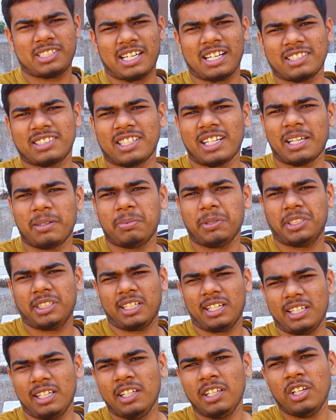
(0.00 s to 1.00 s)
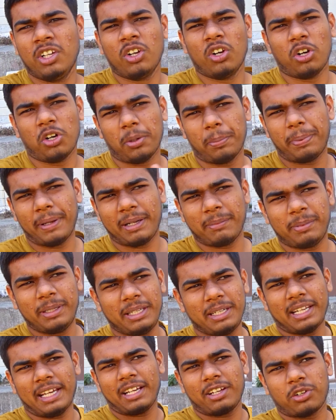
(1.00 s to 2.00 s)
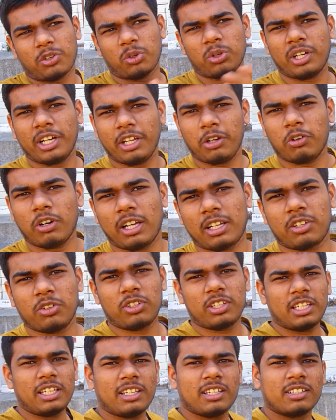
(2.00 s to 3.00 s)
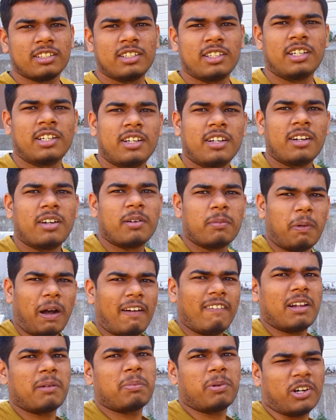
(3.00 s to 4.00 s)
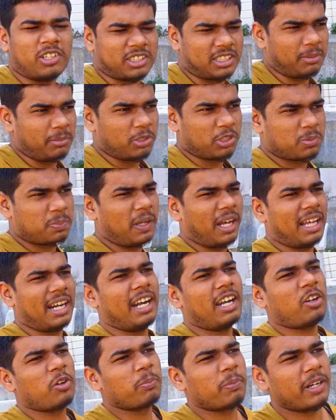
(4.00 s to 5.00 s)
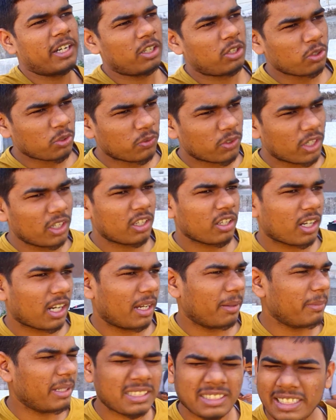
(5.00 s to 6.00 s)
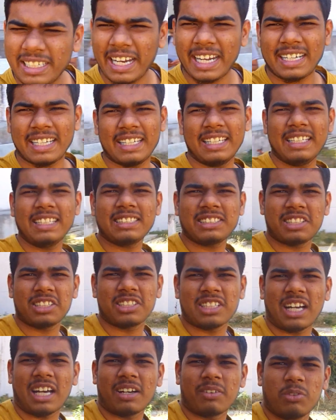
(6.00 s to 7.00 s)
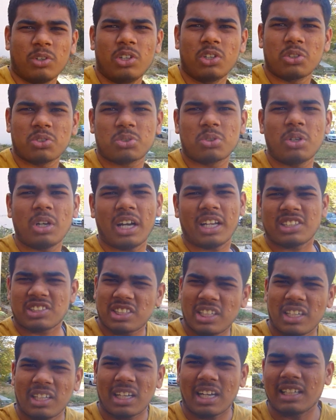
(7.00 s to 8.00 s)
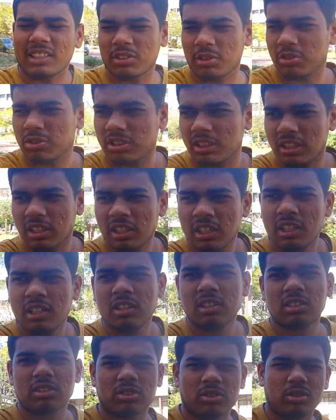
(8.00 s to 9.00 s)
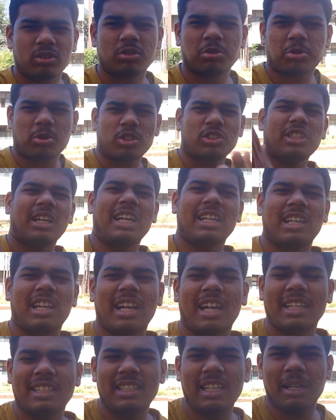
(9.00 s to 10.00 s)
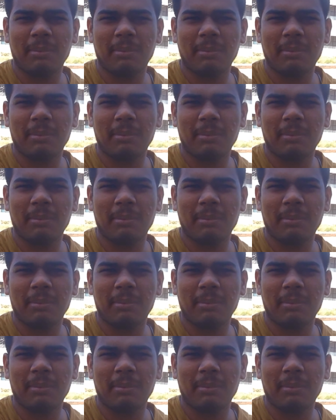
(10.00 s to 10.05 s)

फिर चार चलाई फिर चलाए और फिर भी लाइक ड्रोन नहीं उड़ा क्योंकि पावर बहुत कम है उस पर आ रहा है टू पॉइंट टू वोल्ट और हमें चाहिए एटलीस्ट चार वोल्ट उसको अच्छे खासे उससे तो उसको चार्ज लगा